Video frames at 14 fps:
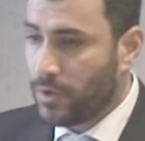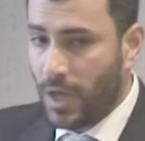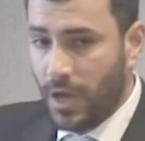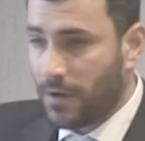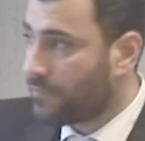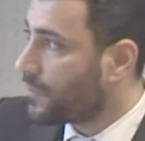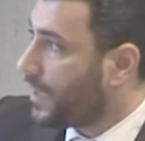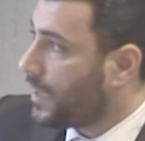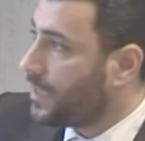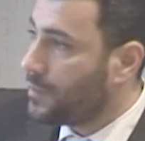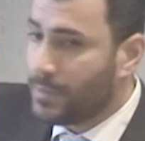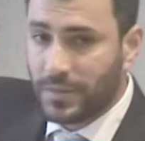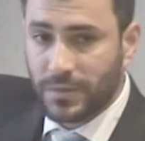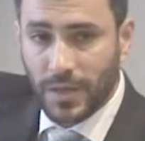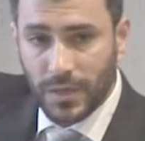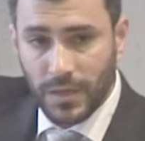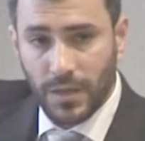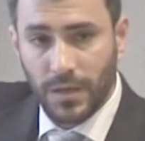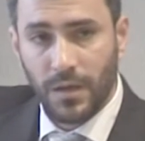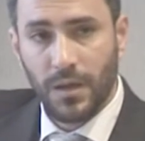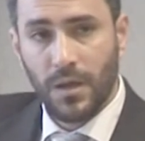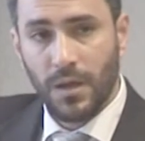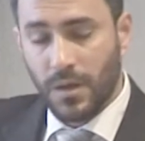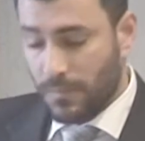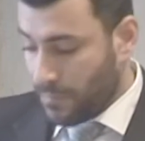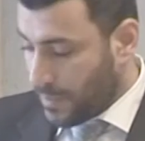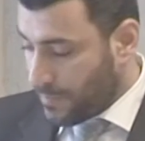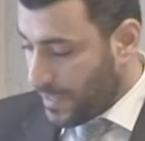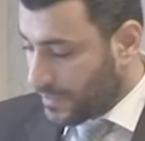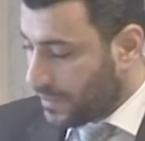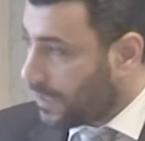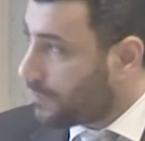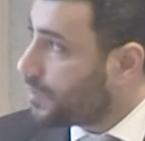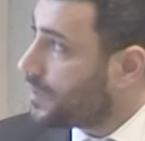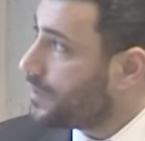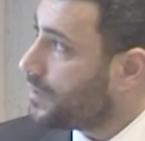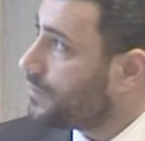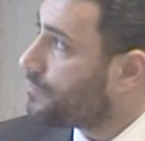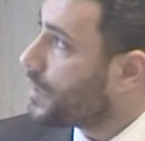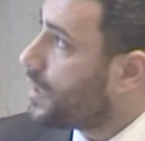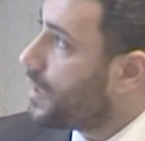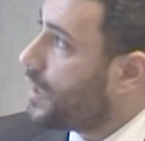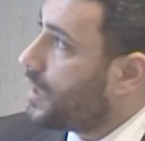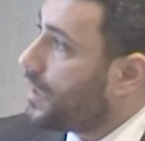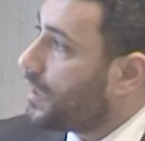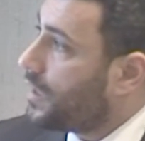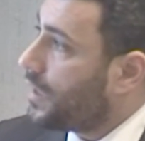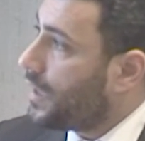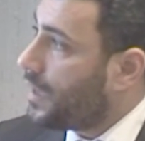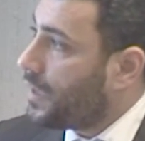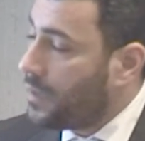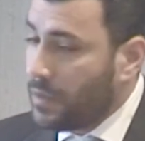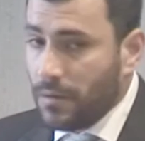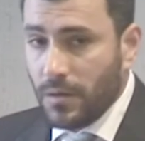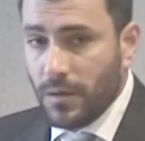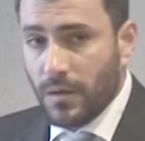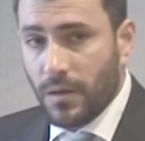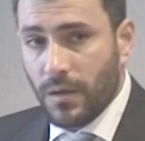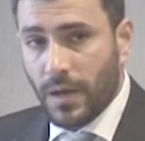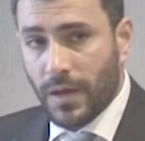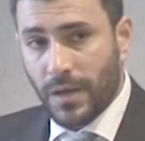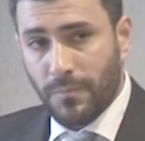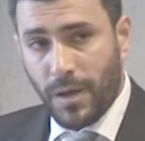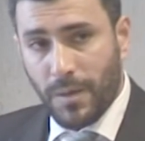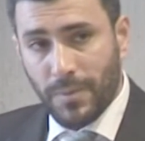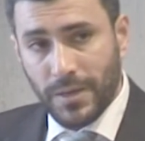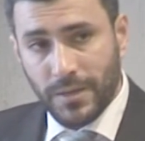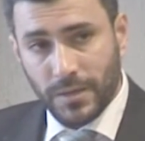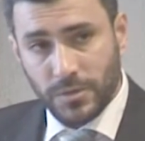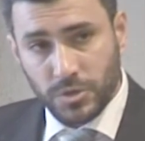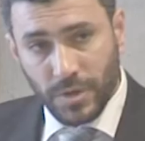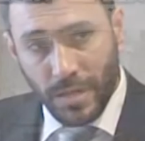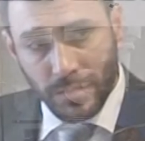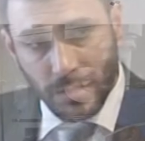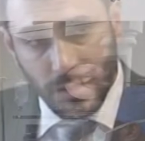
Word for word: ونحافظ عليه بالتاهيل ما بعد العمليه الان اغلب عمليات جراحه